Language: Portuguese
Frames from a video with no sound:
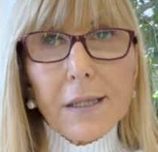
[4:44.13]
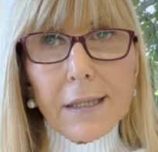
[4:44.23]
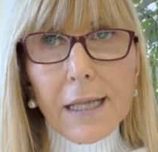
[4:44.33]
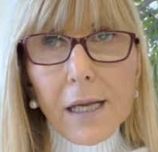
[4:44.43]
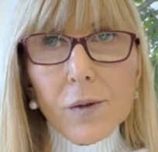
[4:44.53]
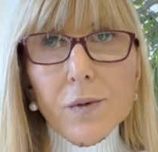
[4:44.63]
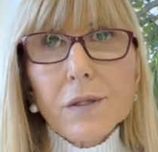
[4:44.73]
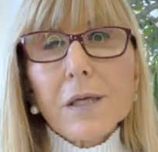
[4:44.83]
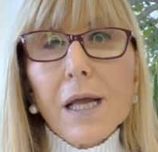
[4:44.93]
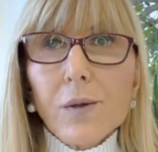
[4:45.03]

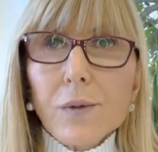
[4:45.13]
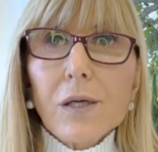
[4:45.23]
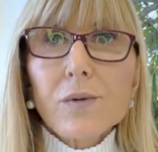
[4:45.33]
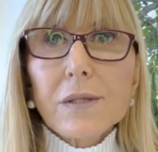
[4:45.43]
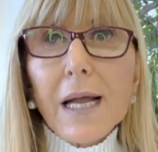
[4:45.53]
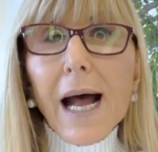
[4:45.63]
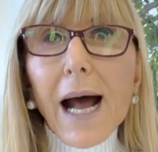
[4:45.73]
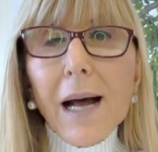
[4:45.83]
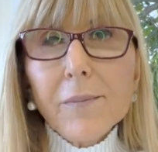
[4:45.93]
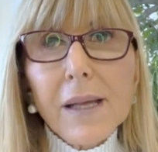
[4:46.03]
Deus é o Deus
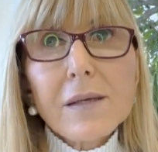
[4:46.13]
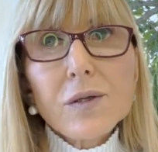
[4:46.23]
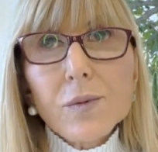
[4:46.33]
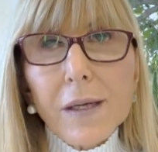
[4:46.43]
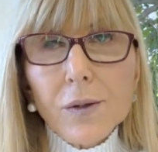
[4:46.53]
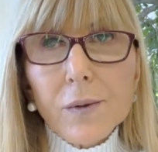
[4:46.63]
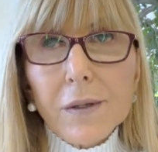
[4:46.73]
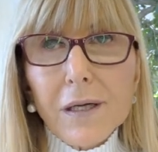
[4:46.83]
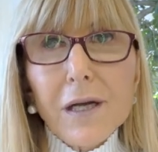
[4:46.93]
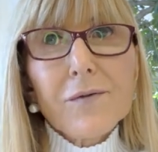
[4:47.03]
abençoador.
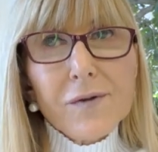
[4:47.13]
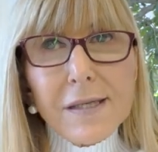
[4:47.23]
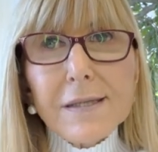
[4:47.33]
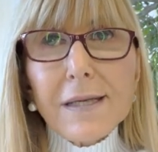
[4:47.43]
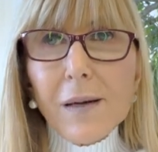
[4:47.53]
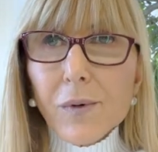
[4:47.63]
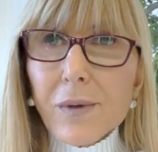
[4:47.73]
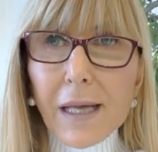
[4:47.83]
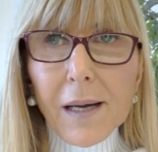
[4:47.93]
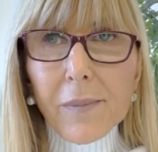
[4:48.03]
Você sabe o
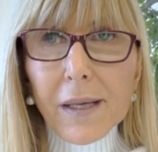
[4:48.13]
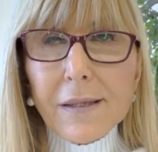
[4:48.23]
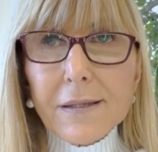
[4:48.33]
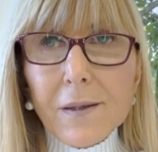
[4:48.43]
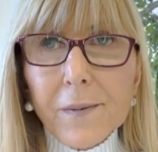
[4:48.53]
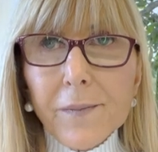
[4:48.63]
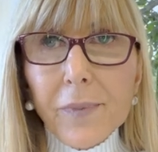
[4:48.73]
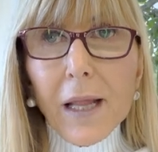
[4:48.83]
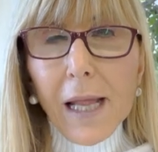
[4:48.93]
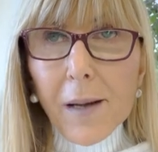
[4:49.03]
que é bênção?
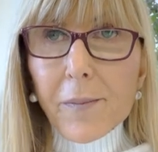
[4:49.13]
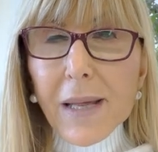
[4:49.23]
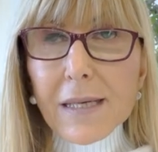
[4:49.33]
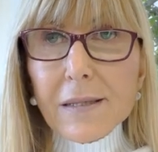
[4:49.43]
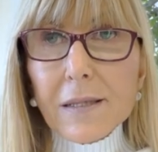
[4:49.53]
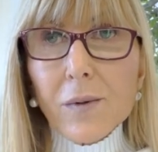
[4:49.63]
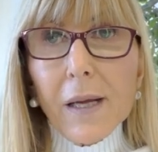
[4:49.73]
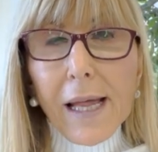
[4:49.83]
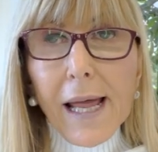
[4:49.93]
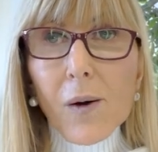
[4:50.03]
Bênção
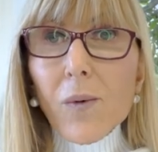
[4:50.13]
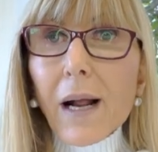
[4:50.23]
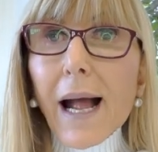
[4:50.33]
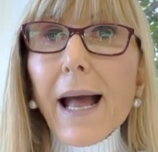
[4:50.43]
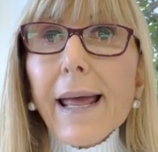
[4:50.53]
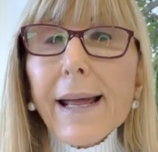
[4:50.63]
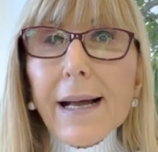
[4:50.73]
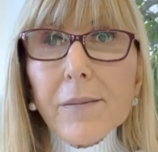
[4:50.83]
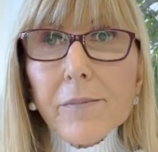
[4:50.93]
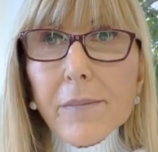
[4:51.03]
é um
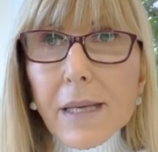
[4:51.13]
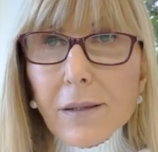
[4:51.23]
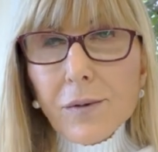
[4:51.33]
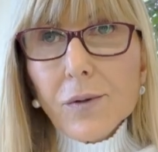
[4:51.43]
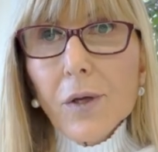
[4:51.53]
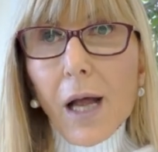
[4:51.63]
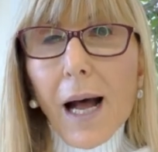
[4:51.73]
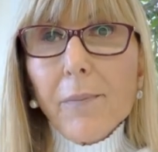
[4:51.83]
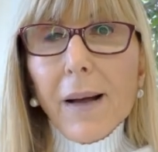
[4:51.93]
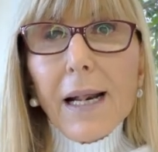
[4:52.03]
carregamento,
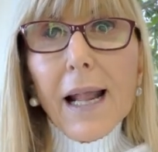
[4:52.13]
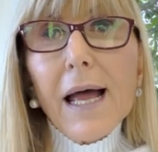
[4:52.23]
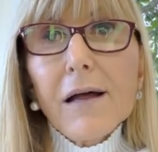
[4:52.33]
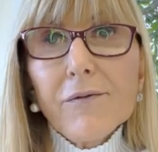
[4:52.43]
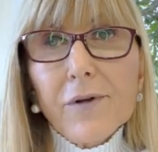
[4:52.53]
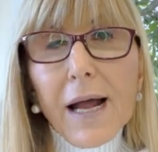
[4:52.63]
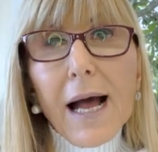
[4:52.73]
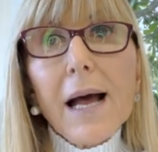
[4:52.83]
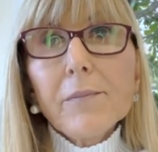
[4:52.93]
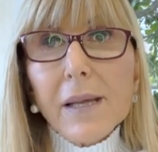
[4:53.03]
a palavra
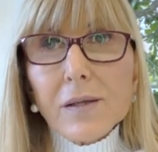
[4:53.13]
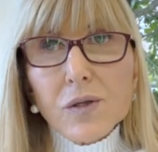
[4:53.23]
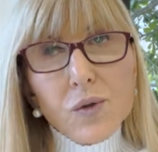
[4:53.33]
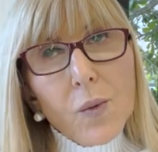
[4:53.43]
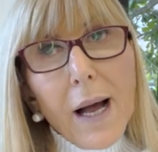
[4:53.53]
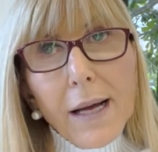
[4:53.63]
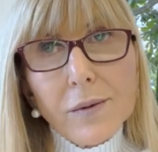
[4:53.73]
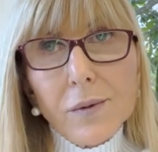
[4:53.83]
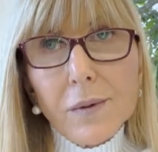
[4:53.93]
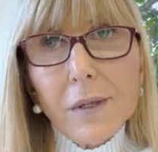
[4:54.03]

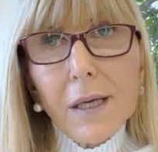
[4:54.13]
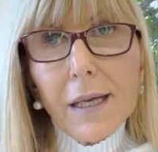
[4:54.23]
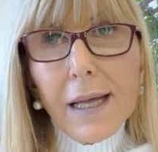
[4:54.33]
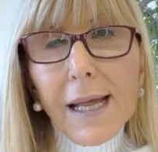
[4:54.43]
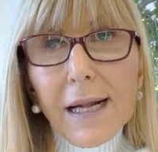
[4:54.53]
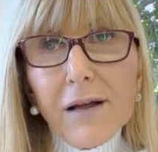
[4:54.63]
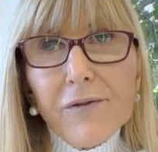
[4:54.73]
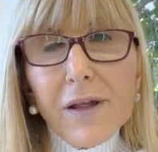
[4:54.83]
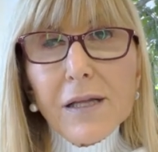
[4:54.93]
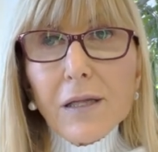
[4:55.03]
abençoado, ela
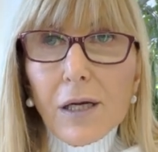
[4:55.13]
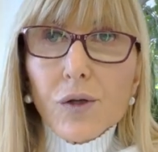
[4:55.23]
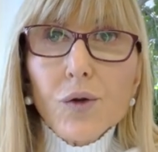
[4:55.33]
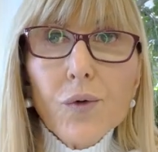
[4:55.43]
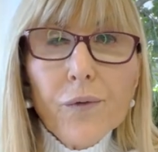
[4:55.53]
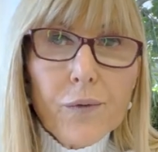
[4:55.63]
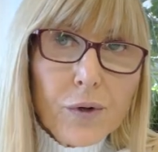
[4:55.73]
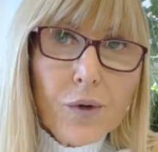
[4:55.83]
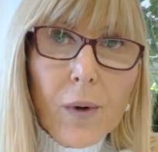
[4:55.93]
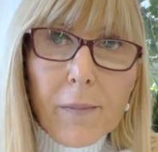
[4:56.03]
vem do,
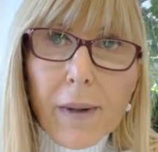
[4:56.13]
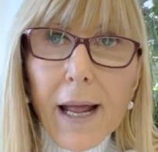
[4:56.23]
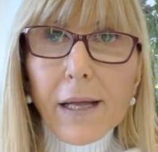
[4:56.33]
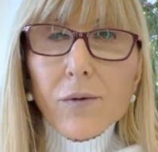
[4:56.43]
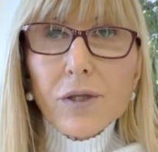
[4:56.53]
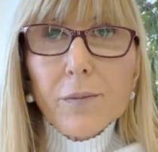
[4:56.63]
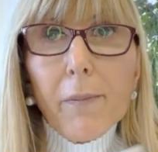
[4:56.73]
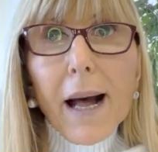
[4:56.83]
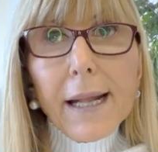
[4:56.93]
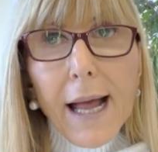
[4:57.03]
do hebraico de
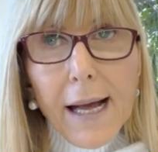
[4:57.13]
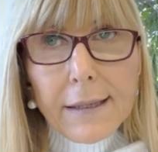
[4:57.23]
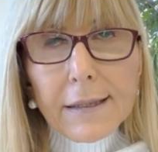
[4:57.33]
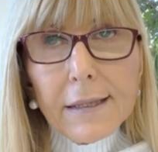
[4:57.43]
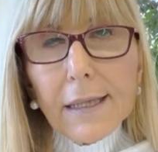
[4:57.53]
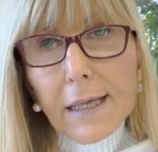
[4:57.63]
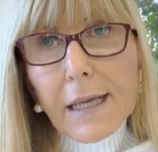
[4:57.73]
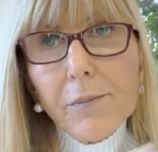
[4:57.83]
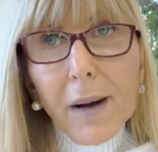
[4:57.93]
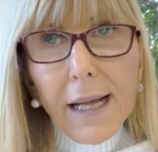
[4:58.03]
barar,
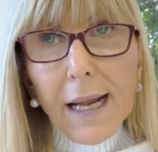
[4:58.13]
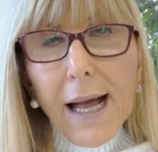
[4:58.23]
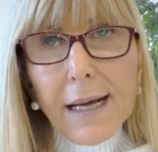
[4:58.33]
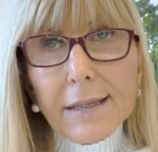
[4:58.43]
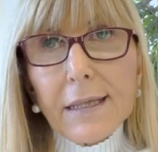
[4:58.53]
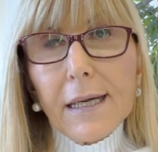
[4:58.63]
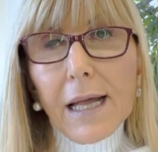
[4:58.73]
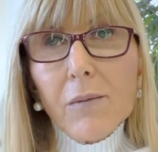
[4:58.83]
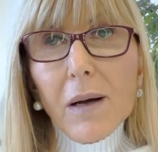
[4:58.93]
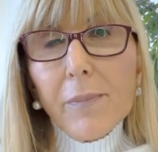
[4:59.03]
e barar
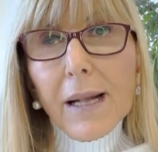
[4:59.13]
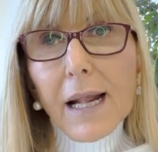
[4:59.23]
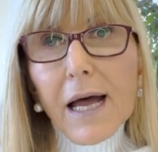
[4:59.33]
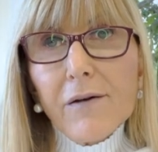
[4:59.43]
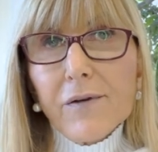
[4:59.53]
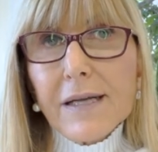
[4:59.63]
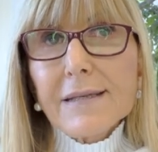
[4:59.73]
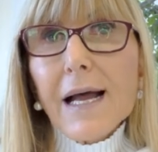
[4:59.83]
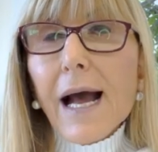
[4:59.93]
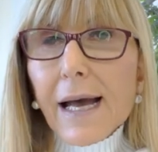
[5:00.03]
é uma palavra,
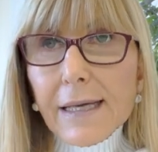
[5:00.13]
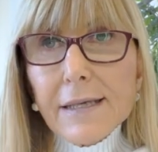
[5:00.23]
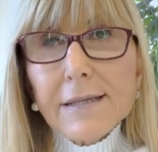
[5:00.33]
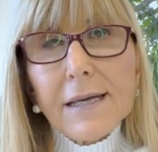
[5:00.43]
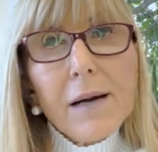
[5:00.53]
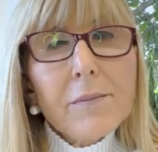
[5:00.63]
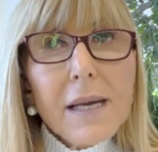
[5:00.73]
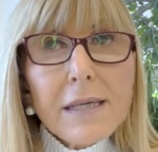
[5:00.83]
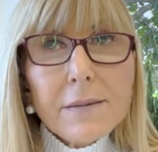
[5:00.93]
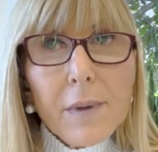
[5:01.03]
essa raiz é a
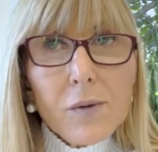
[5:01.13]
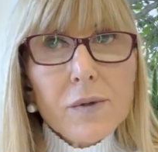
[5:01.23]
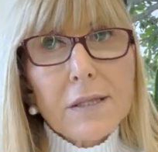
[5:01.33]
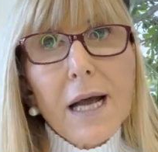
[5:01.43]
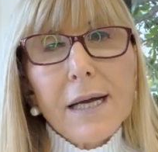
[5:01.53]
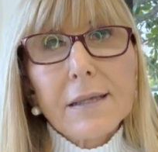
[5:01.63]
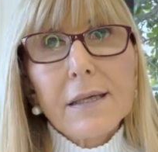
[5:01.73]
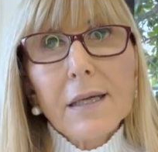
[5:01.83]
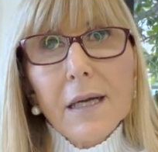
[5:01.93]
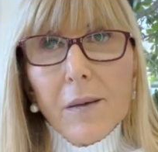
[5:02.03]
mesma
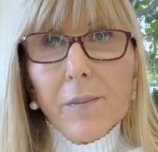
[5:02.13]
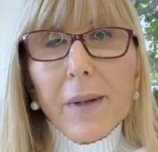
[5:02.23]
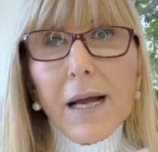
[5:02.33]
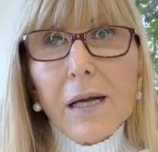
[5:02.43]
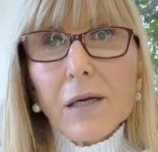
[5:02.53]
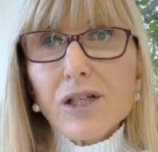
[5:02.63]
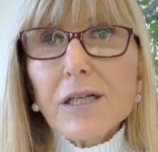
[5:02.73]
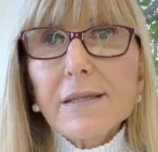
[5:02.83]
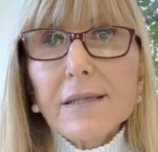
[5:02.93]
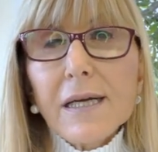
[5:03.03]
usada para
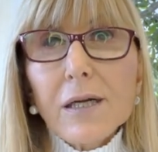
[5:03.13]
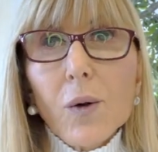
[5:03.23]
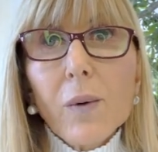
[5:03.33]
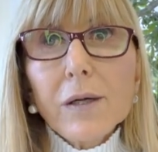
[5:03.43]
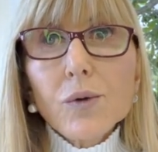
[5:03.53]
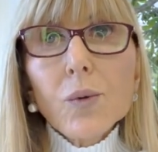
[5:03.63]
dizer quando